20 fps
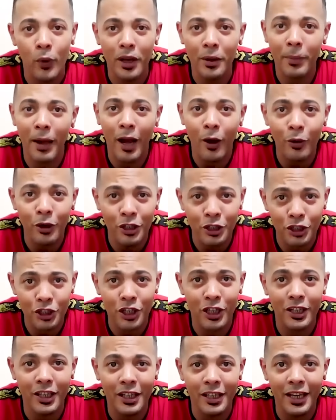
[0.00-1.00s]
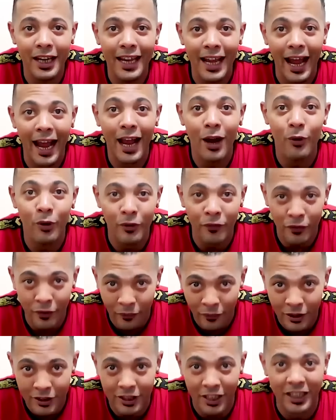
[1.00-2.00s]
وانا بحاول ان شاء الله ان انا احاول في
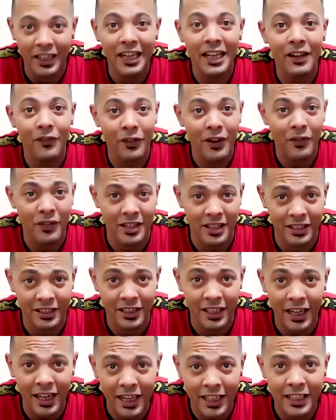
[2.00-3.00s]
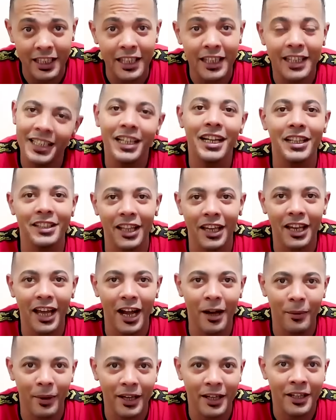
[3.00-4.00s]
الفتره اللي هي فيها في اسكندريه دي ان انا
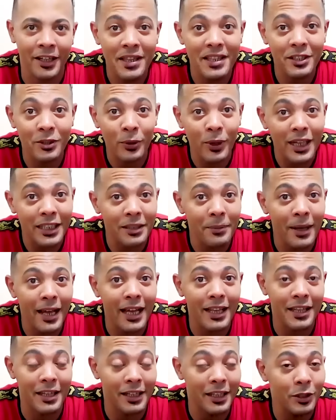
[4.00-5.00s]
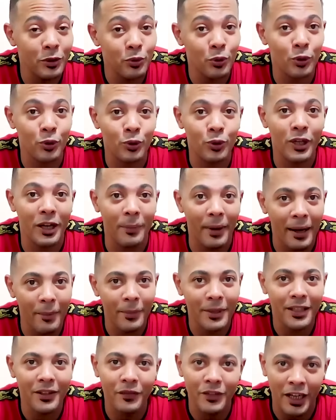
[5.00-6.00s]
هطلعها معاكم بس دلوقتي بقى انتوا قلتوا لي يا
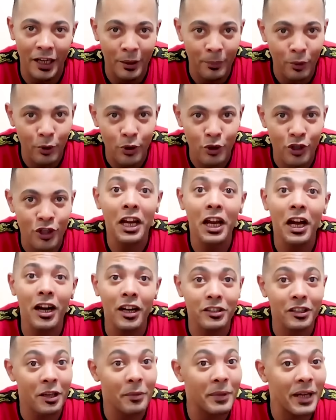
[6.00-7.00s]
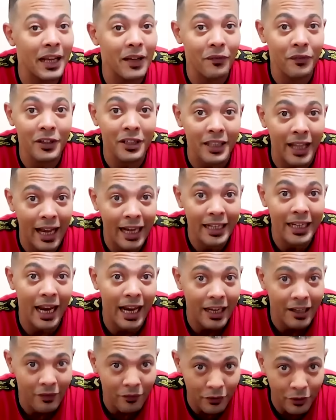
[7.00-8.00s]
محمد افتح البوكس جه اكتر من 2000 تعليق
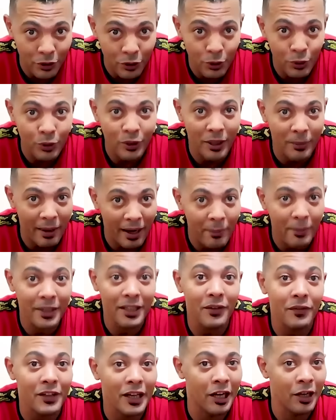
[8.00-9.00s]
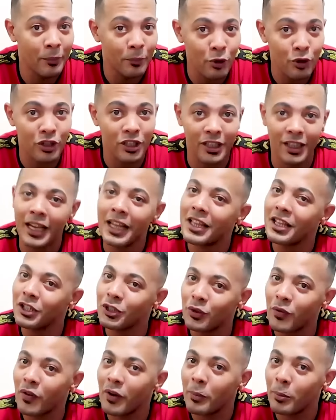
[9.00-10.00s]
على الفيديو يا محمد افتح البوكس احنا عايزين
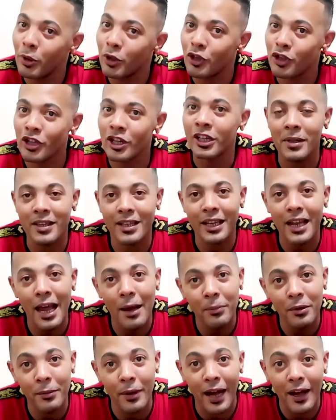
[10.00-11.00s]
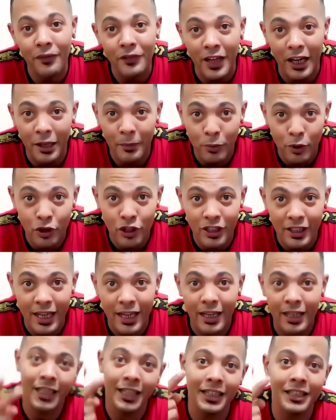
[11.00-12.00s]
نشوف البوكس بس انا قبل ما هفتح البوكس
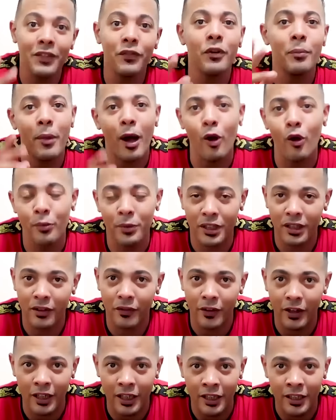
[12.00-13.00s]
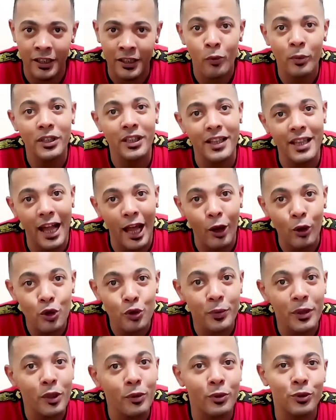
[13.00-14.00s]
ده انا هتفق معاكم اتفاقيه وما
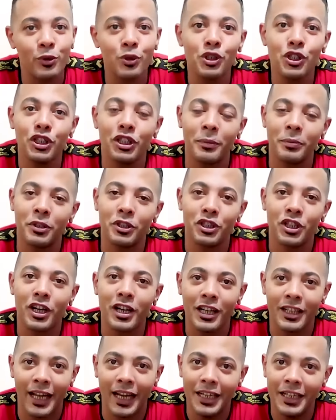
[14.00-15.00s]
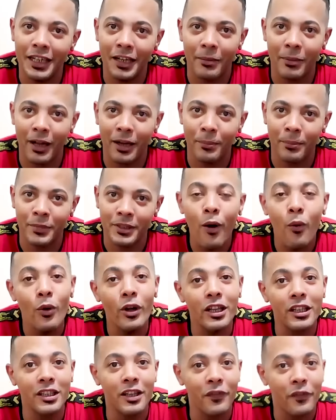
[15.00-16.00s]
تزعلوش مني وما تقولوش انت بتتشرط علينا يا محمد
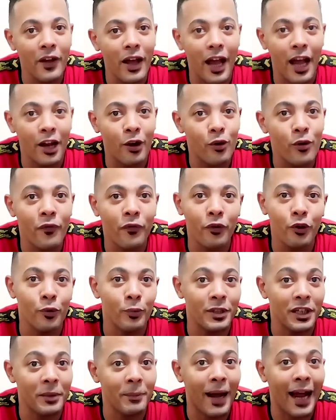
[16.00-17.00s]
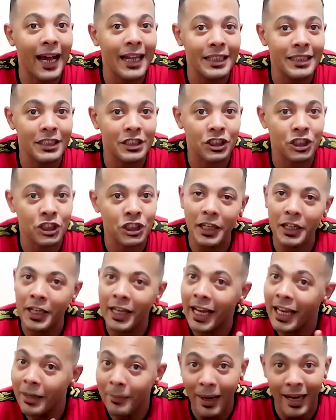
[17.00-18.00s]
اول اتفاق هيكون فيهم ان ما حدش
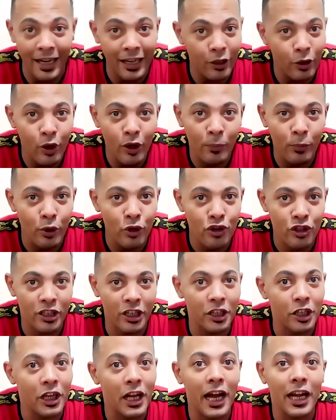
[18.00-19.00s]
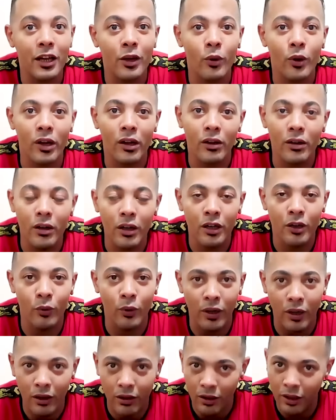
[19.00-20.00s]
يتكلم على اللي جوه البوكس لان انا والله
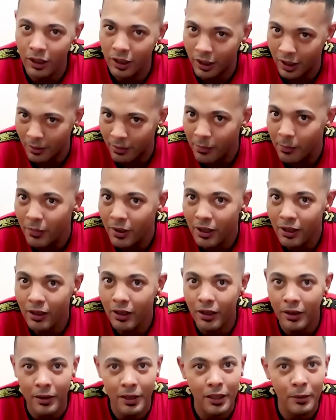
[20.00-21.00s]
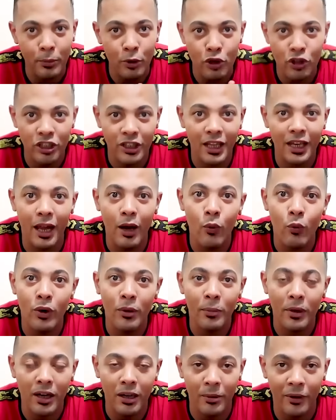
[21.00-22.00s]
والله كمان مره البوكس ده
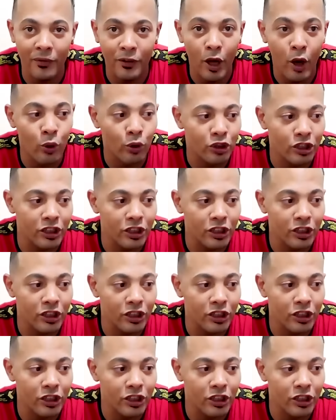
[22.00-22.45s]
لاول مره بفتحه